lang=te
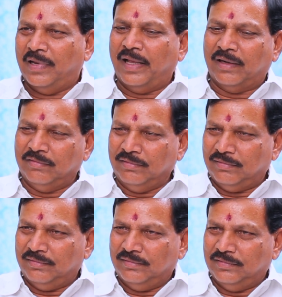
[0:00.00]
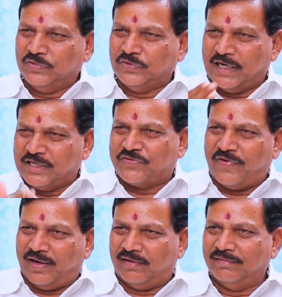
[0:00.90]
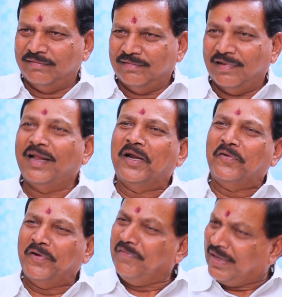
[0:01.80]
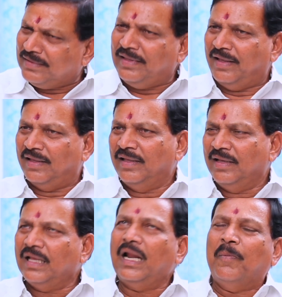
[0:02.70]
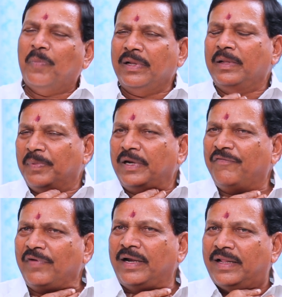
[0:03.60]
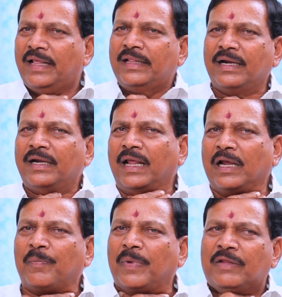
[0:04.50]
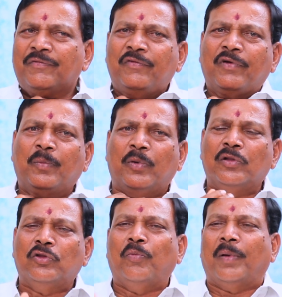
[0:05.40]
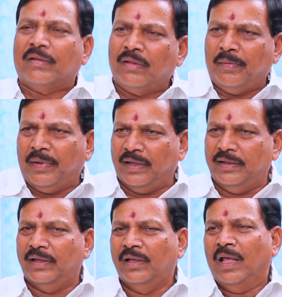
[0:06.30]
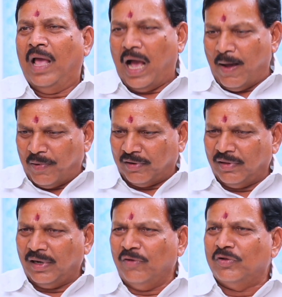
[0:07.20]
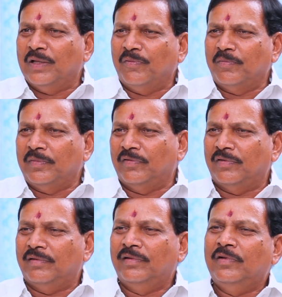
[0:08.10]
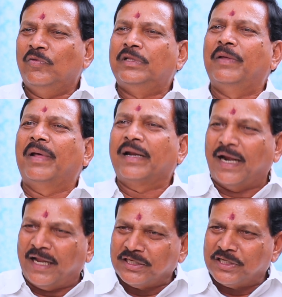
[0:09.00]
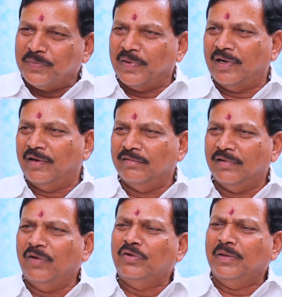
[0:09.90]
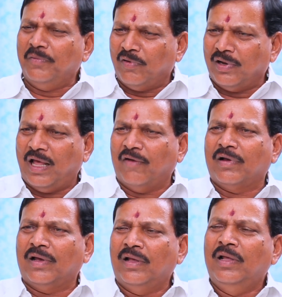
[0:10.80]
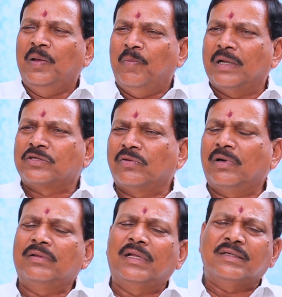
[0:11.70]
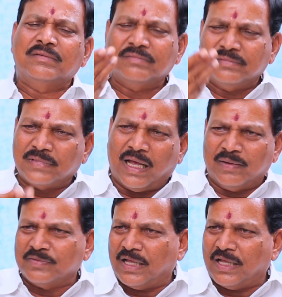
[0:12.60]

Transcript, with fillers: ఆయనకు సూసైడ్ స్క్వాడ్ అన్నటువంటి వ్యక్తి అప్పటిది ఇప్పుడు డిఫరెంట్ ఎందుకంటే ఆయనకు పదవి ఇవ్వకపోవడంతో పట్టుదల పెరిగింది ఆ పట్టుదలనే ఉద్యమం ఉద్యమానికి అటాచ్ అయిపోయినాడు ఆ ఉద్యమం ఒక నామగా మలుచుకున్నాడు తను కార్యం